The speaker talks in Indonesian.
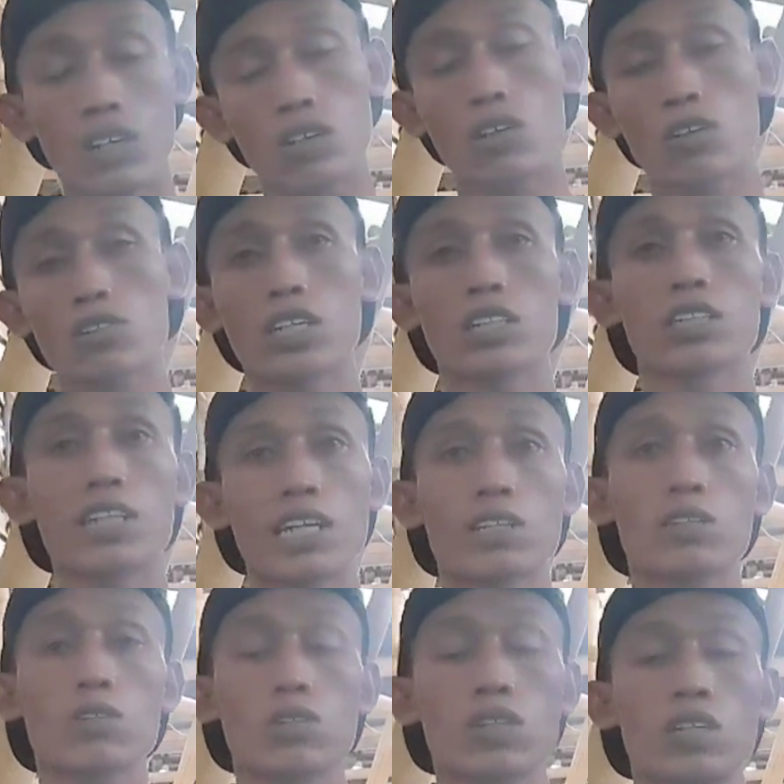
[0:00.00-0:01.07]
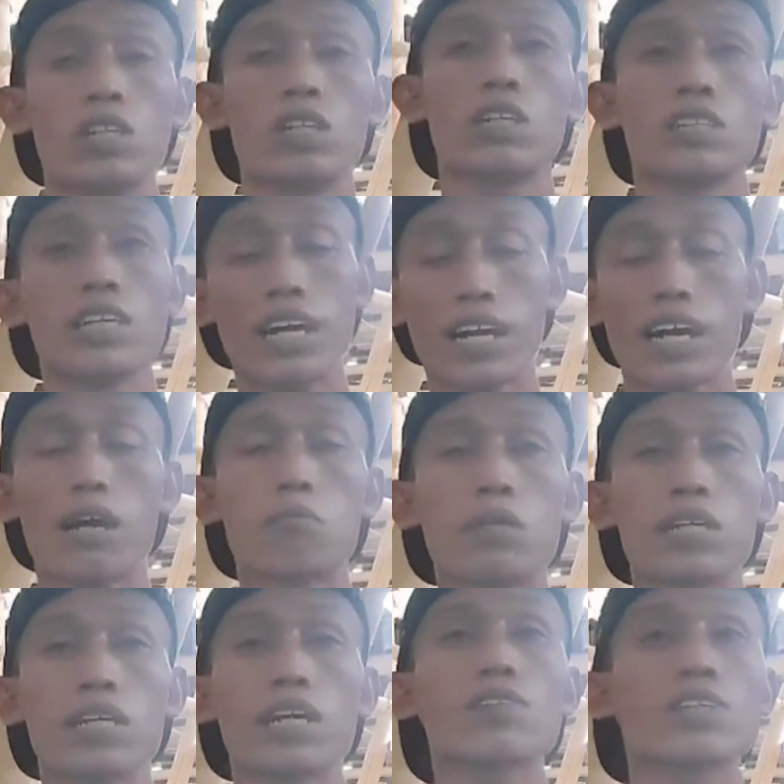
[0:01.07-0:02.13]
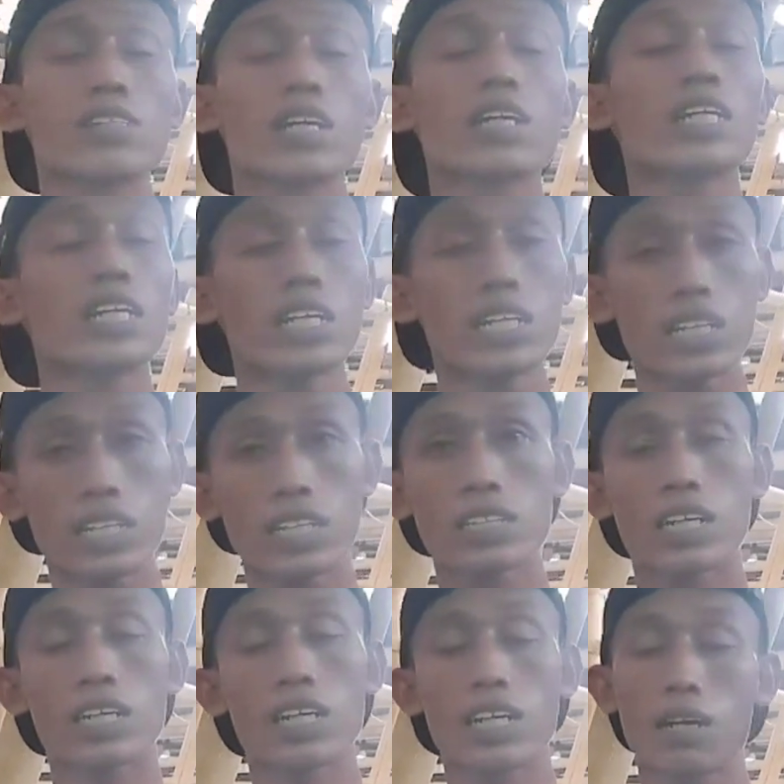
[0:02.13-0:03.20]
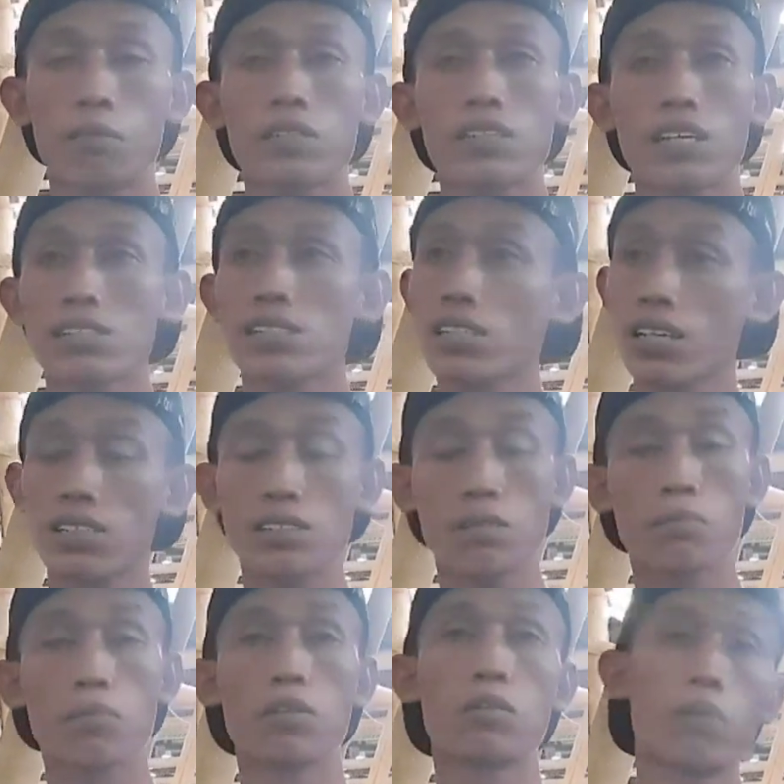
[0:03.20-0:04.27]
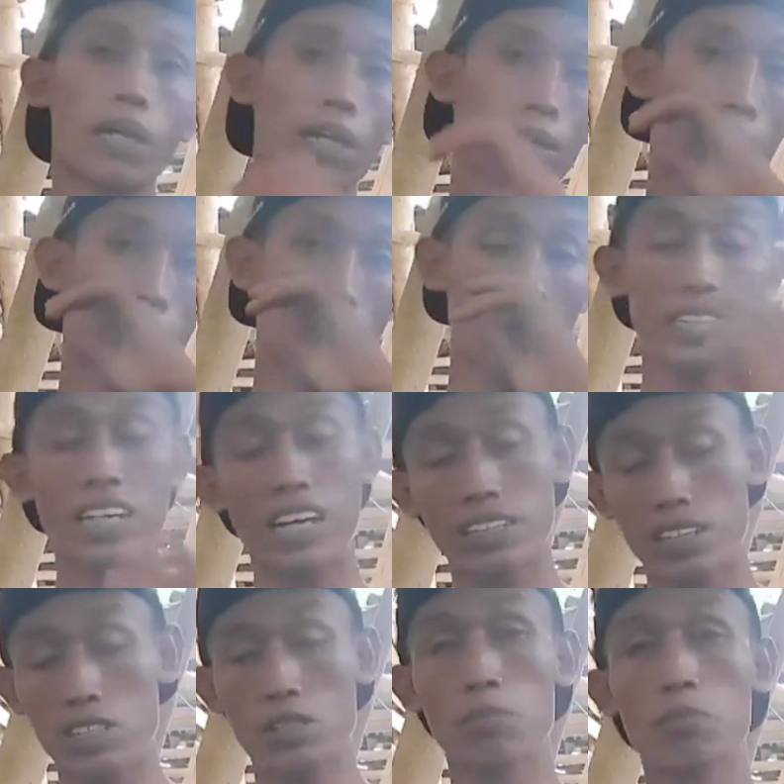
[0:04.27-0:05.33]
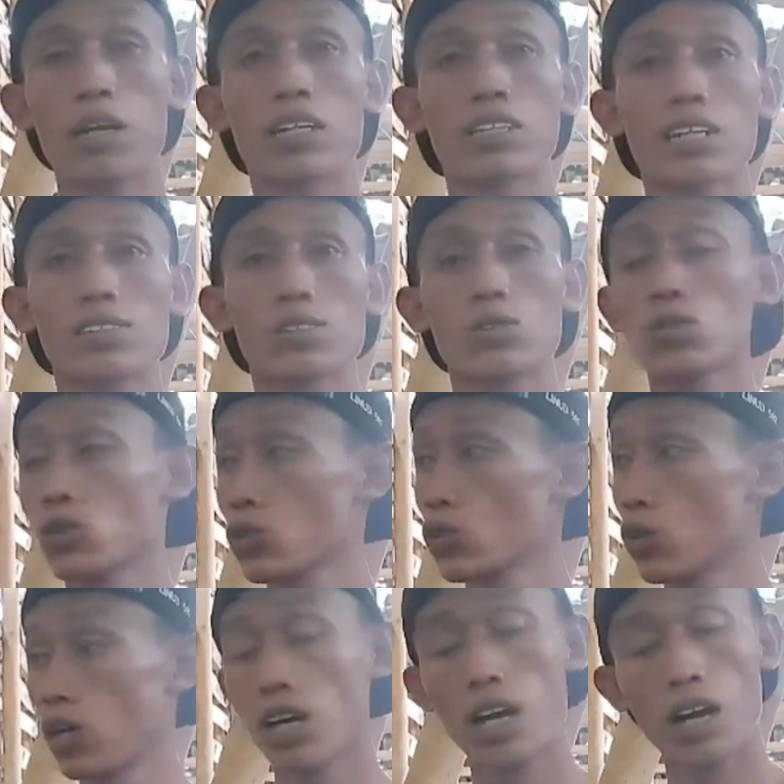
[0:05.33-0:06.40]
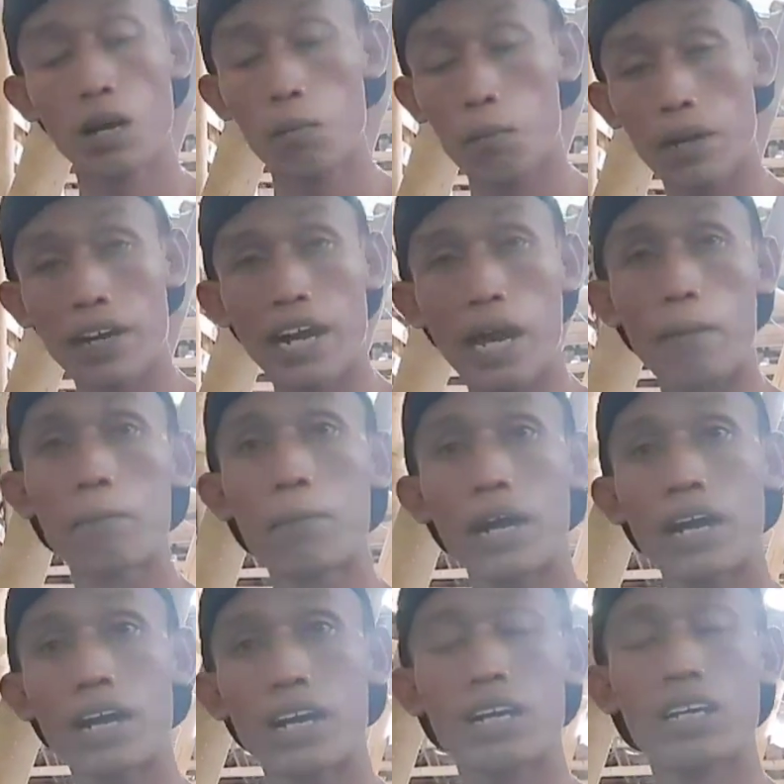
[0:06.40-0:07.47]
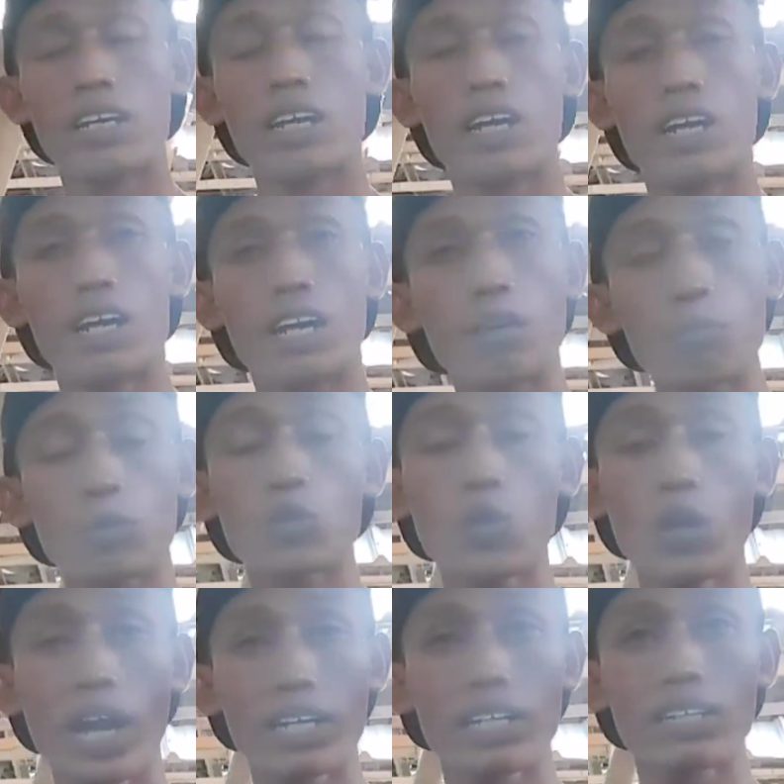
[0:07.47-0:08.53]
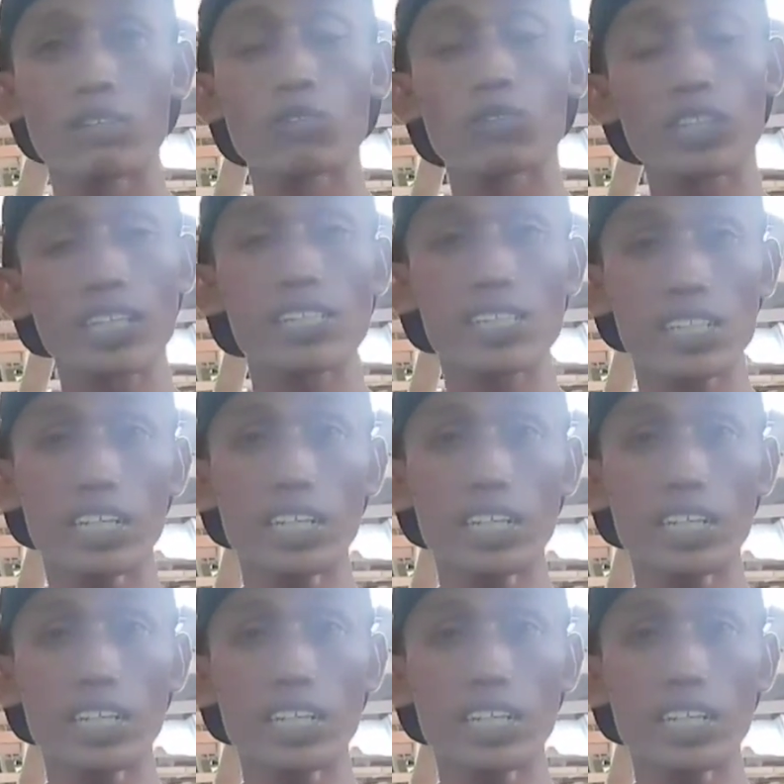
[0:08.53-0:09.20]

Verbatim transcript: konsentrat yang kami racik sendiri dan kami sajikan sebelum pakan komplit hanya sebatas untuk menambah eh, kebutuhan nutrisi